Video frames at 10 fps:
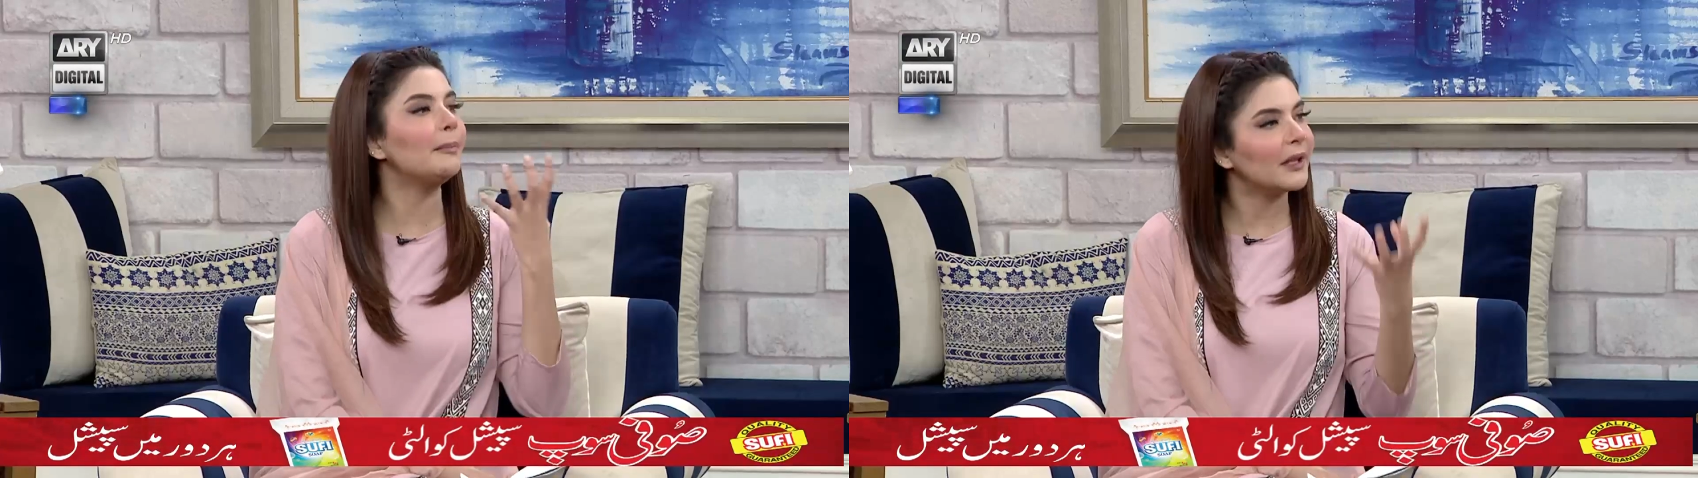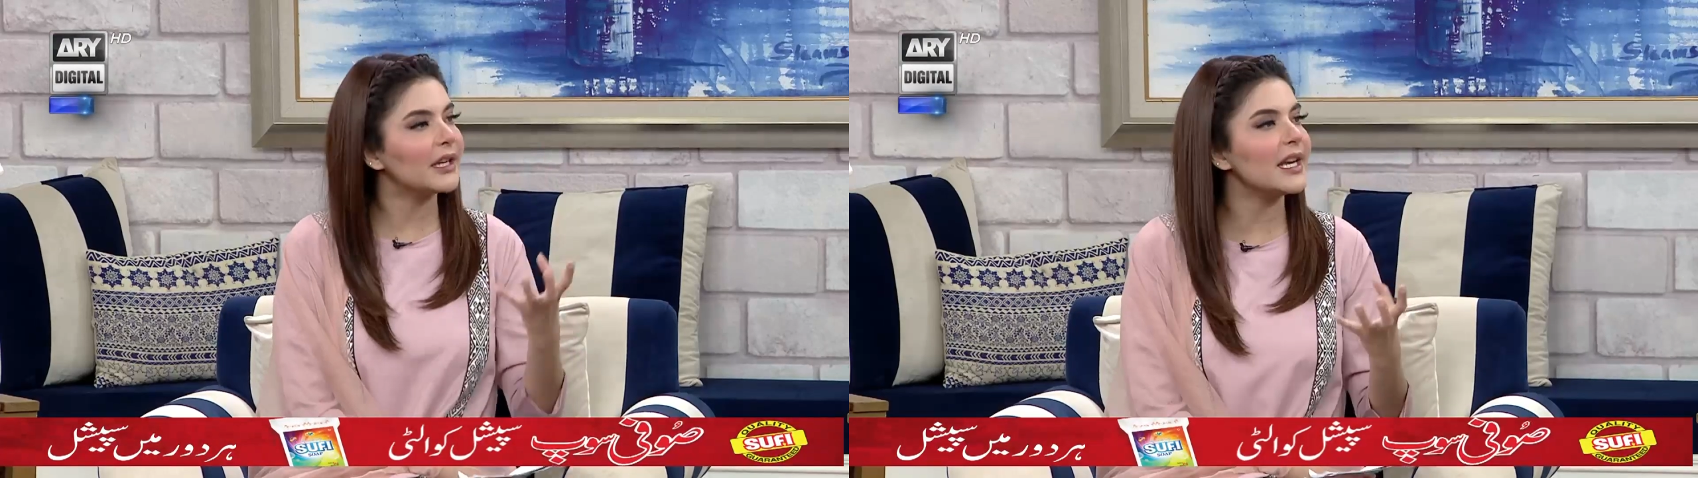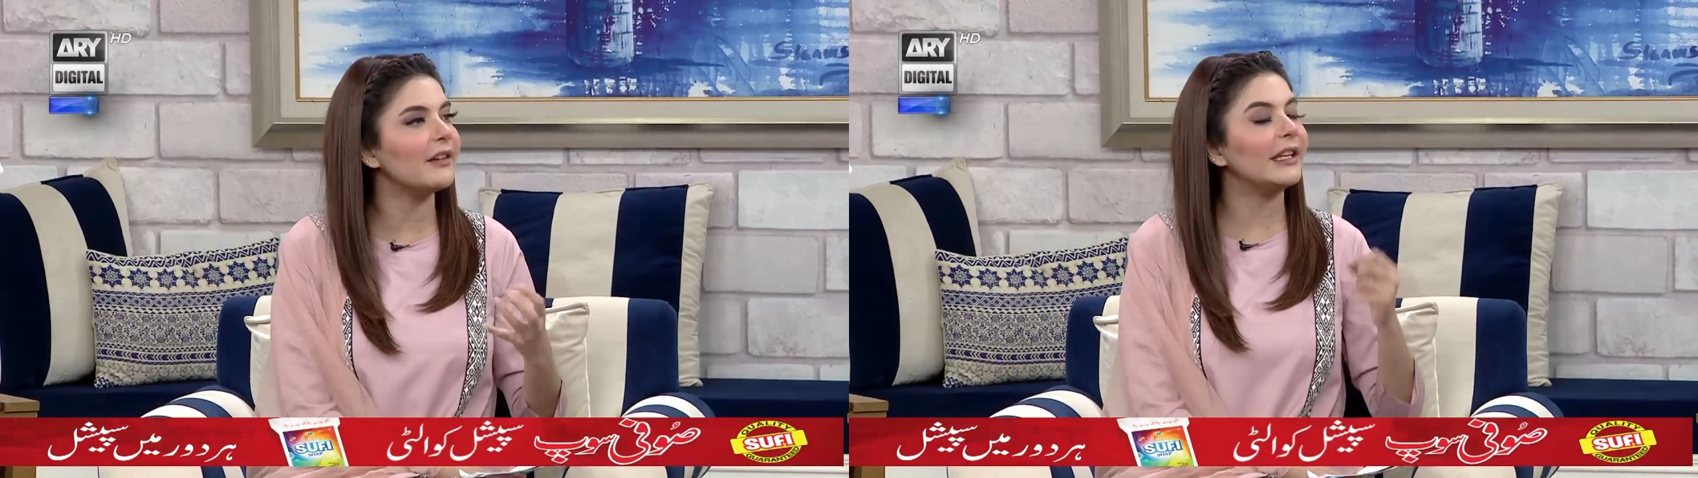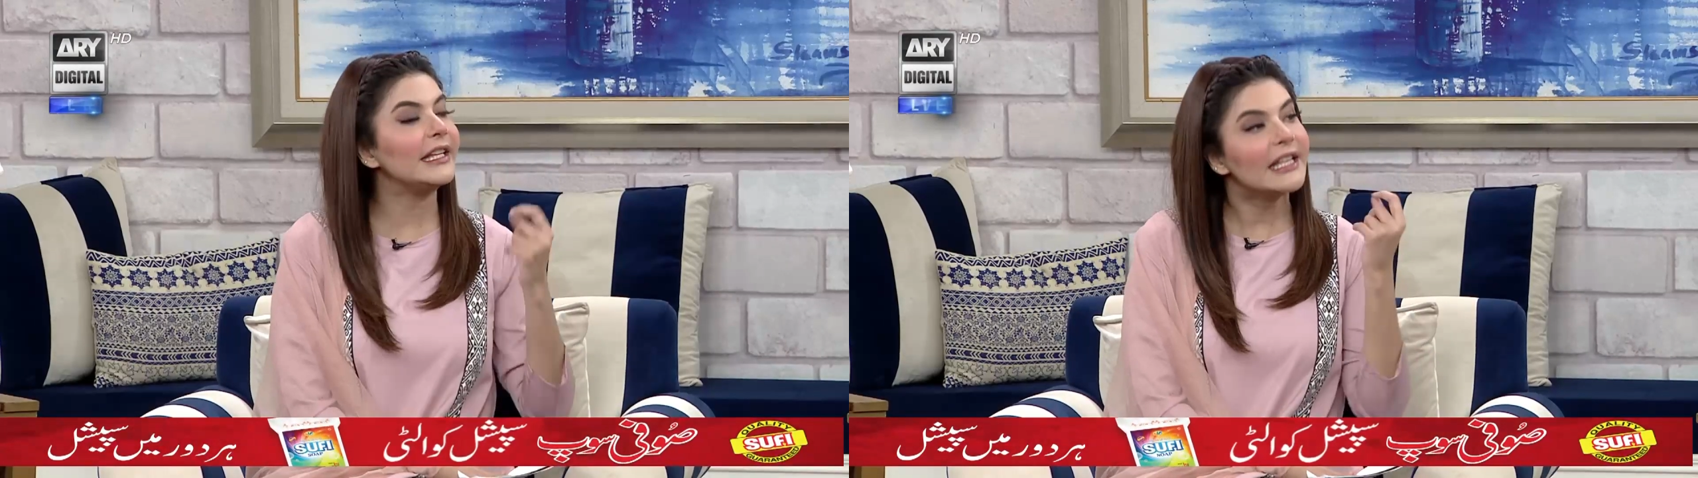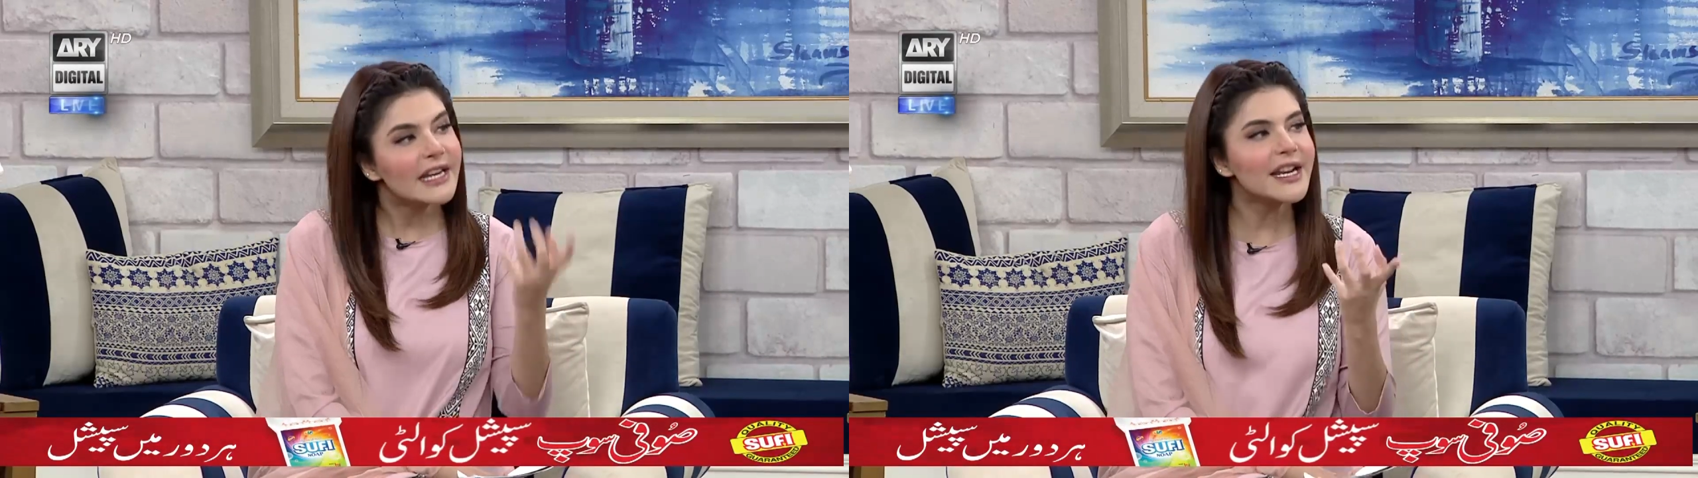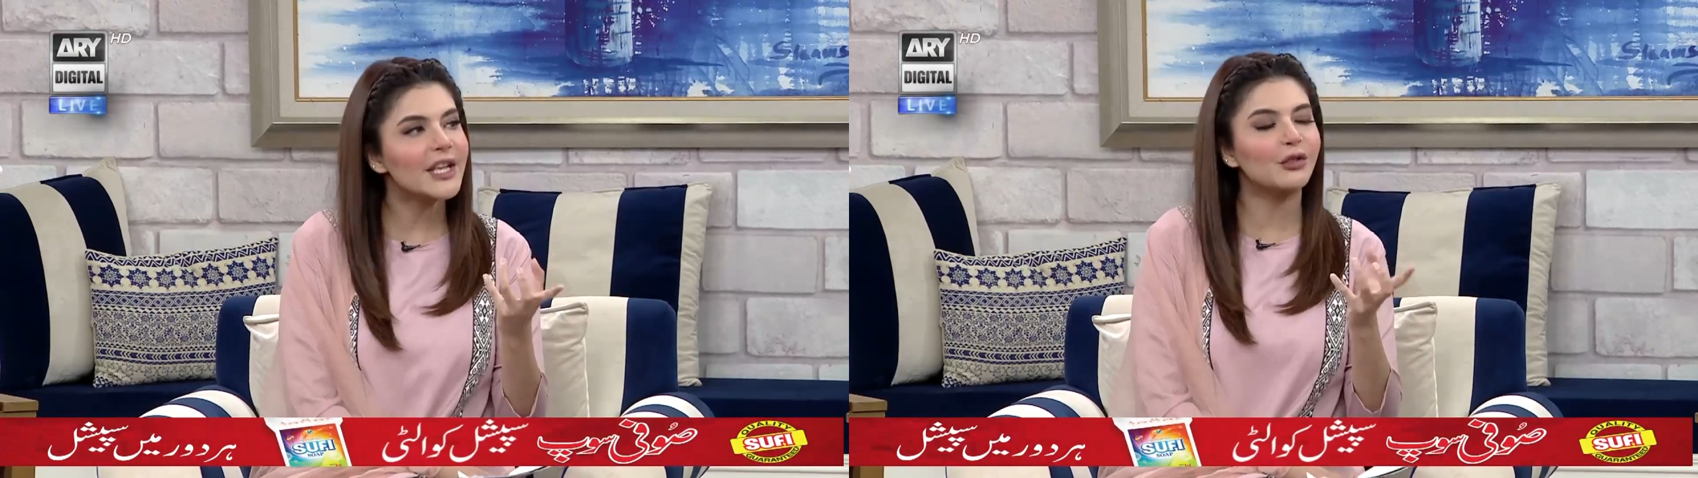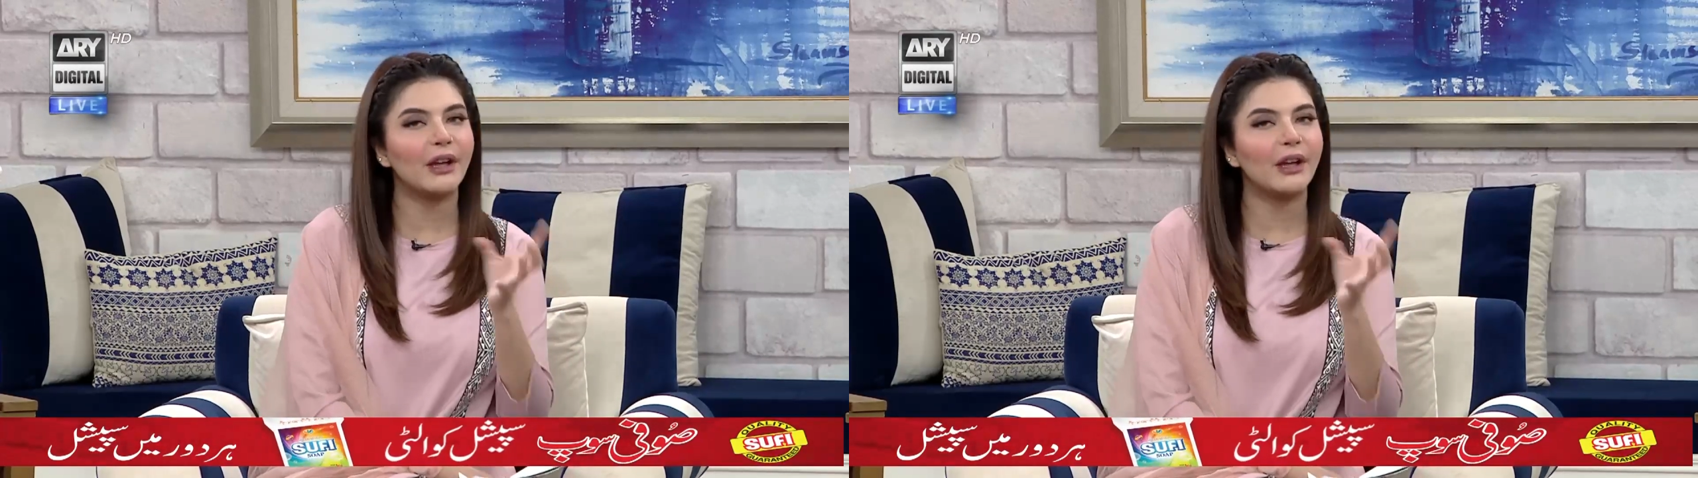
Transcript: अप करने वाली किरणें जो